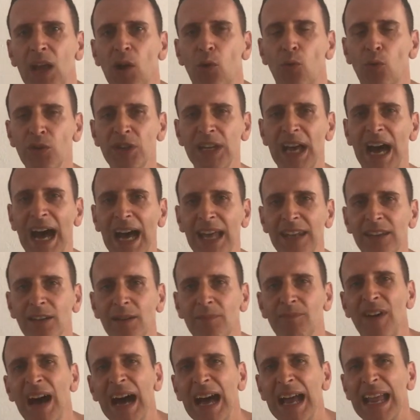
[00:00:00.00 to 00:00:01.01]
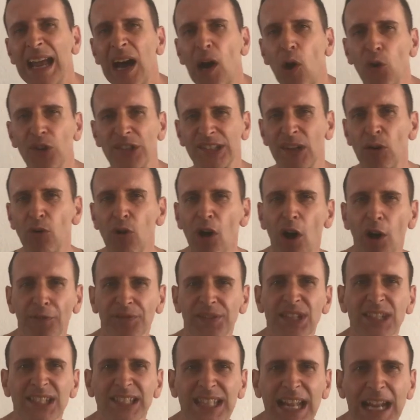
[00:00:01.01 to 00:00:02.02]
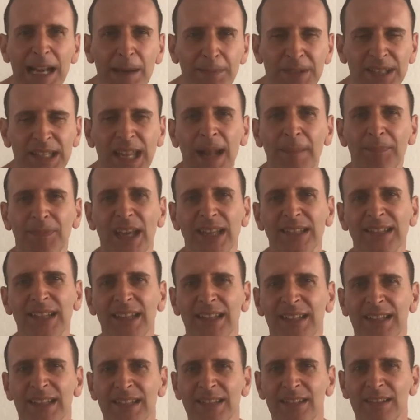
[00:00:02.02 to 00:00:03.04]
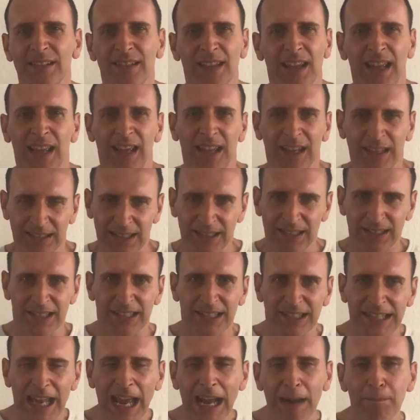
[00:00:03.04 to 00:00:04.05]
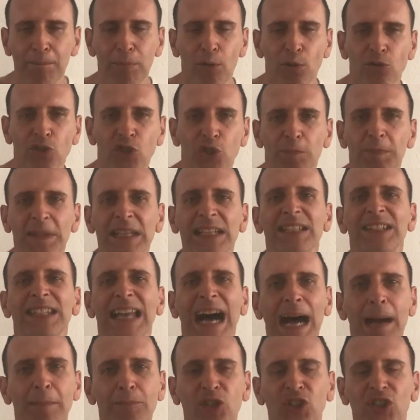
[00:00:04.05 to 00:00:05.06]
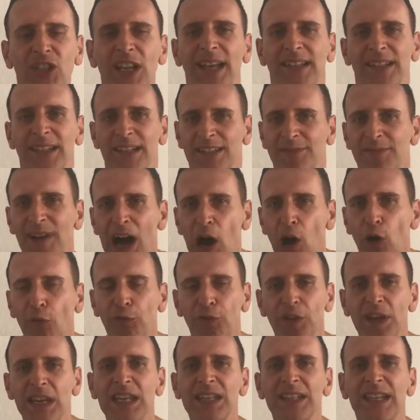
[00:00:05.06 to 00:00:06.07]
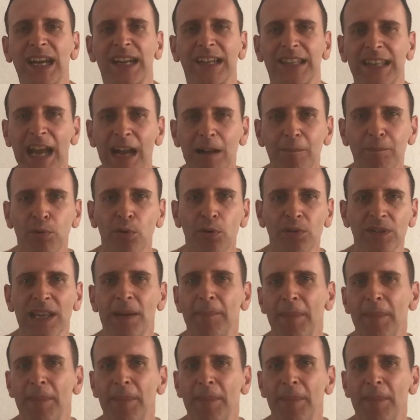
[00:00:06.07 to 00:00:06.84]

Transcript: Unter anderem war er auch sauer auf sich selbst, dass er diesen, dieses Knackpunktspiel Darmstadt, das war auch für ihn der Knackpunkt.